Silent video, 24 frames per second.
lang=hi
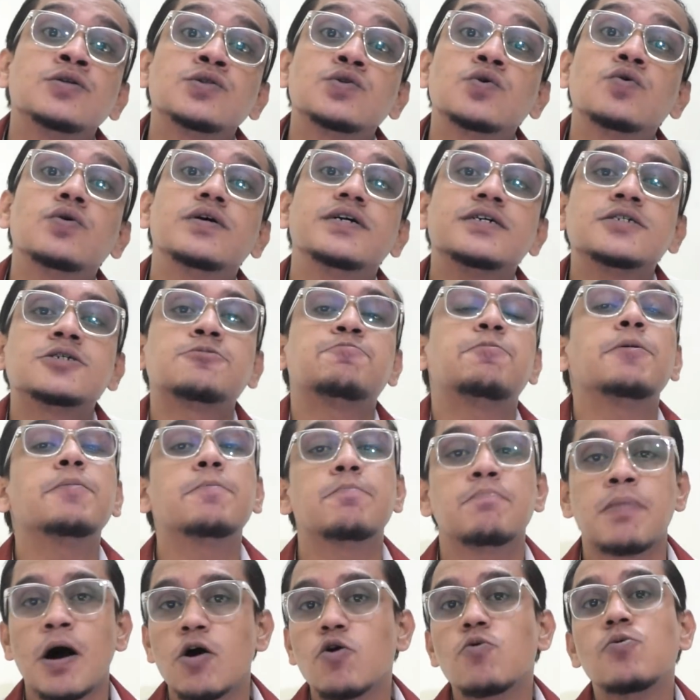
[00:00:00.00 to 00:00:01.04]
तो इस पे
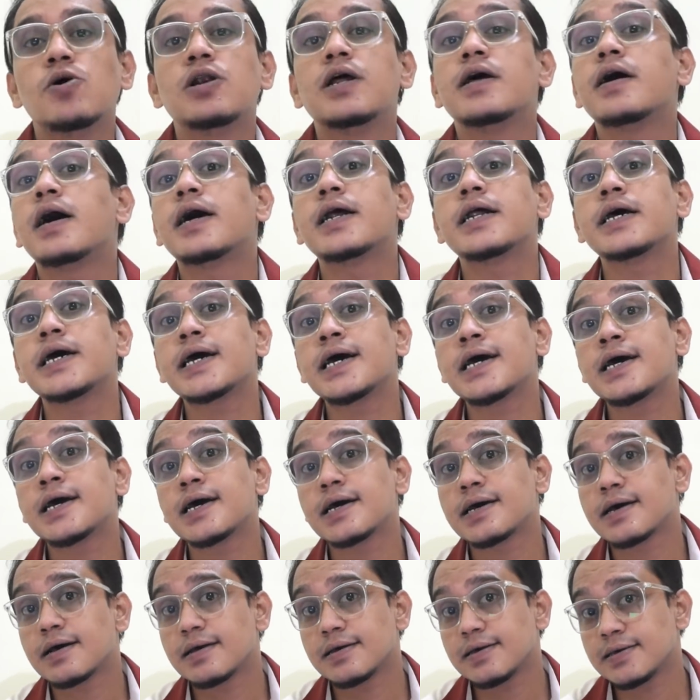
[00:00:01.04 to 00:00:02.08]
भाऊ बोले अरे
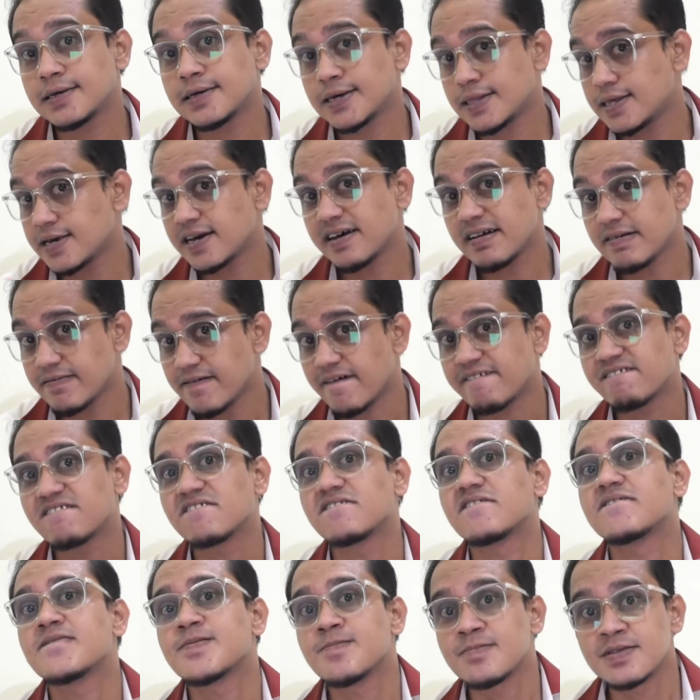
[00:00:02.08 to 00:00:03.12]
ये देख
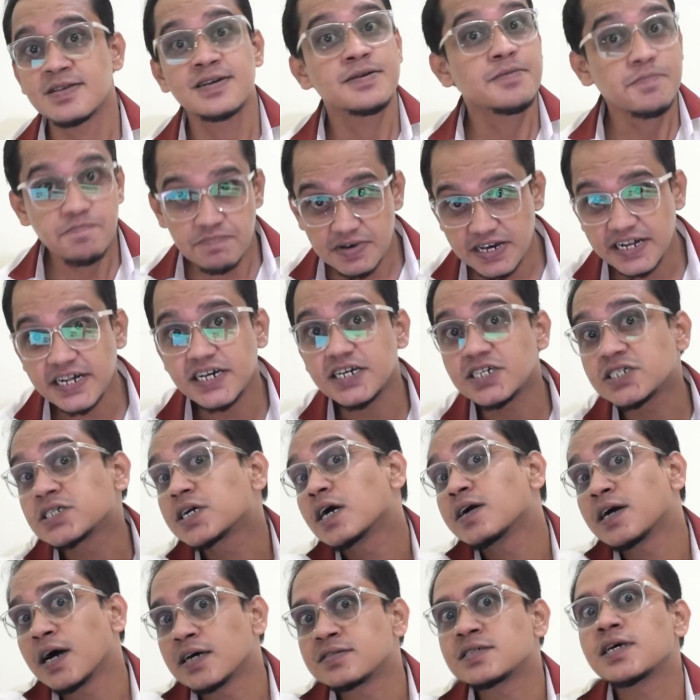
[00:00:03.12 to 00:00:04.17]
रहे मेरे इश्क
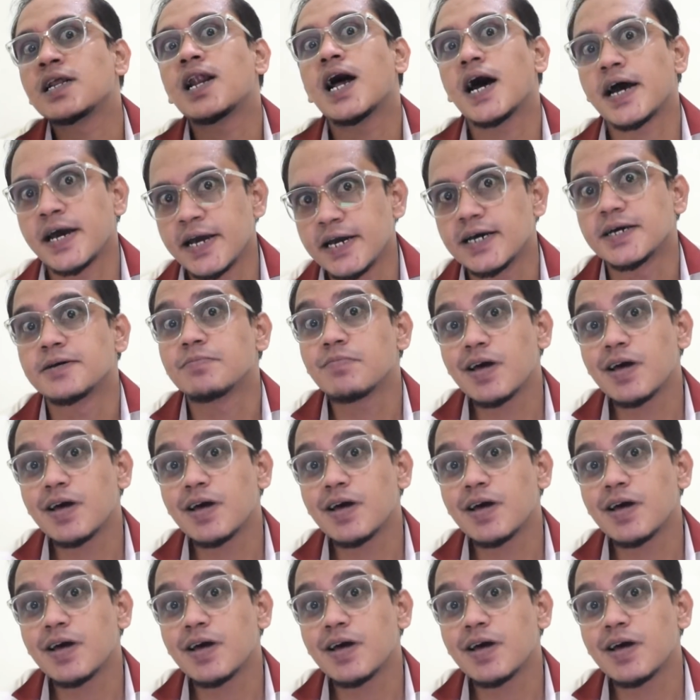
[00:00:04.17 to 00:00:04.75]
का सिला है